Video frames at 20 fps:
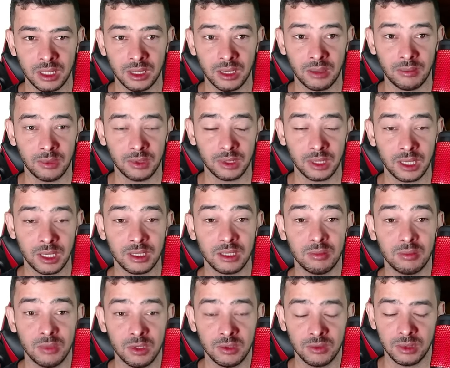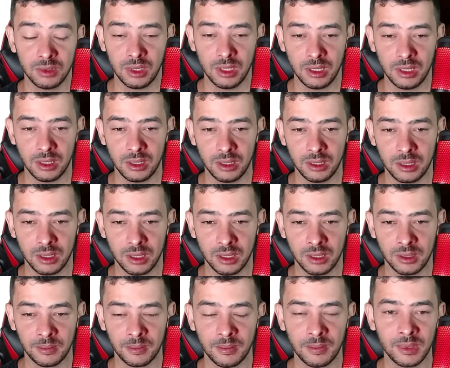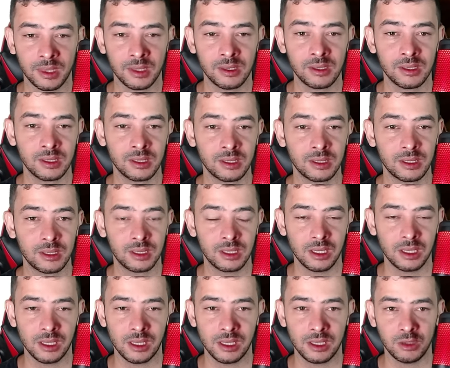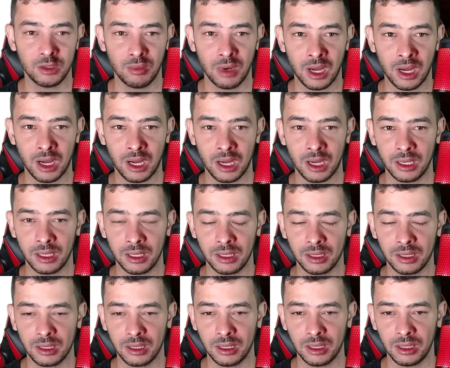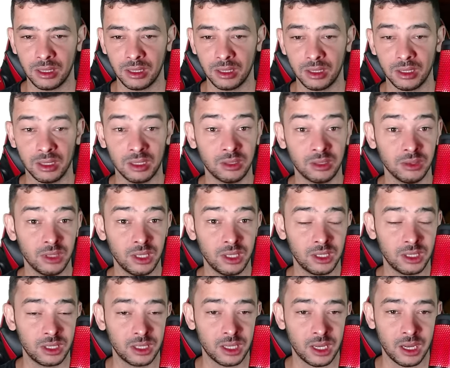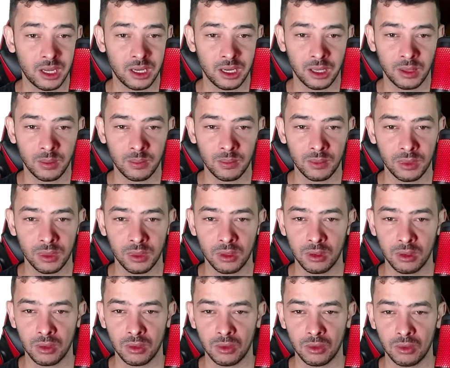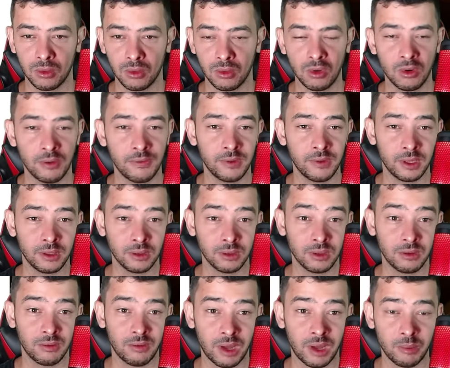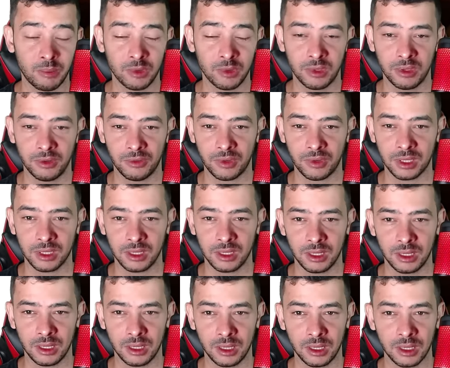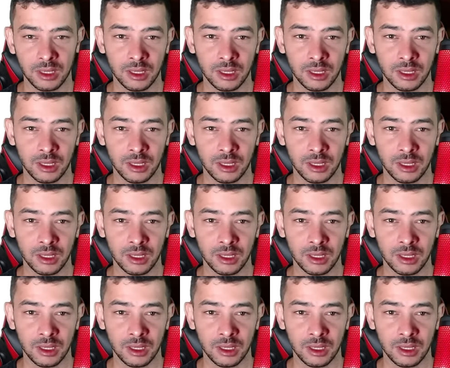na, nas mãos deles, né? Se eles barrarem, se eles não deixarem, o governo não vai poder fazer